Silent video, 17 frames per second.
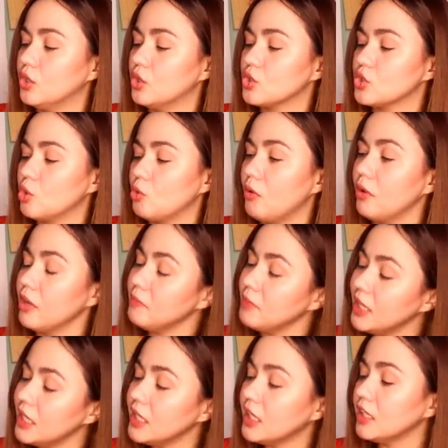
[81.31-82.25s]
So,
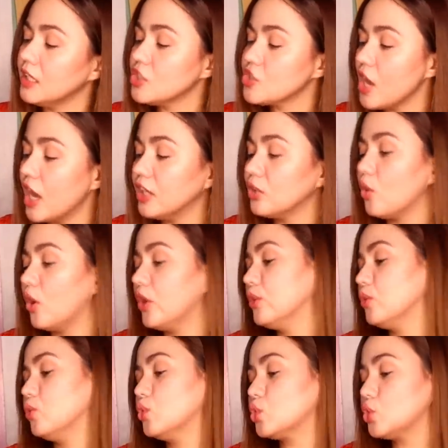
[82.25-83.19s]
mamimili ka na dyan kung
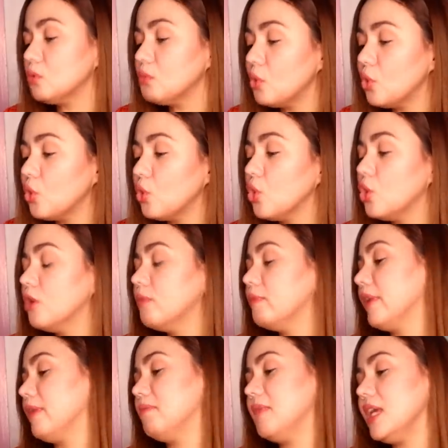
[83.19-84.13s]
anong gusto mo.
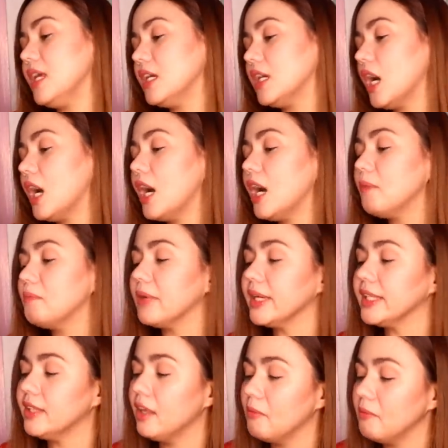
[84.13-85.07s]
May makeup,
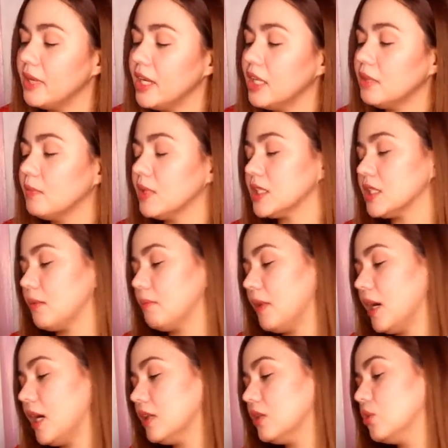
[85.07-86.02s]
may damit, may
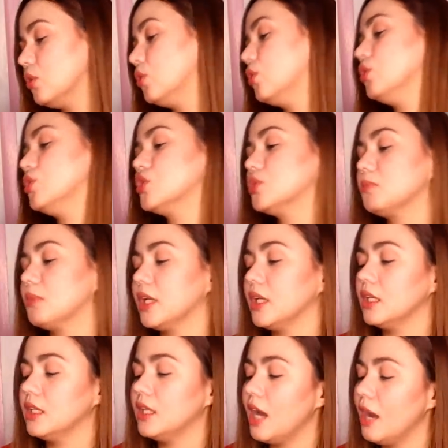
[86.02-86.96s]
sapatos,
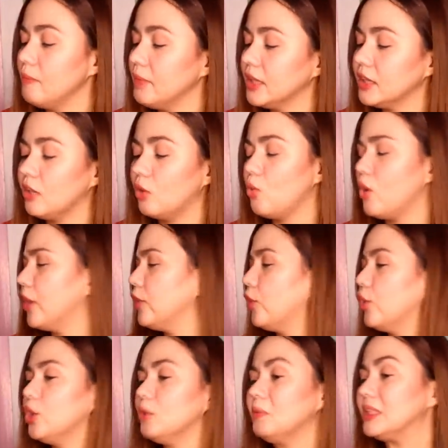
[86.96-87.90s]
may gamit na kung
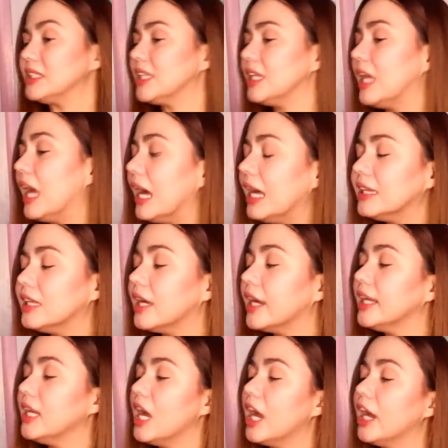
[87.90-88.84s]
ano-ano. Basta lahat ng
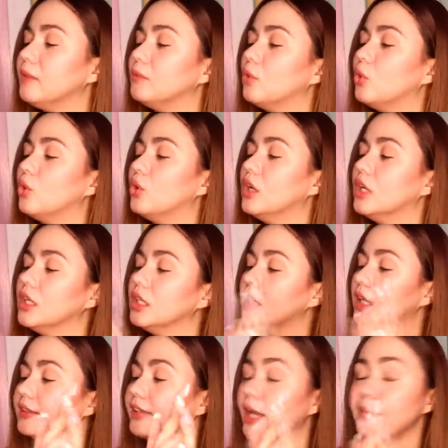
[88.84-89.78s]
kailangan mo,
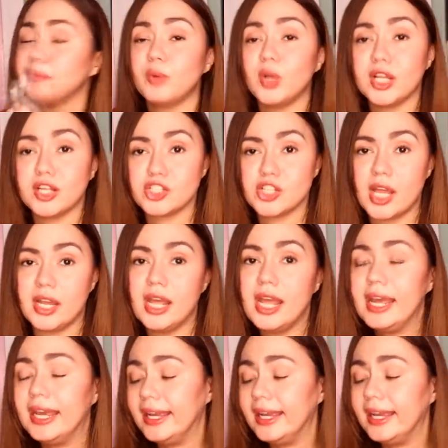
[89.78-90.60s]
ang type mo lang dyan.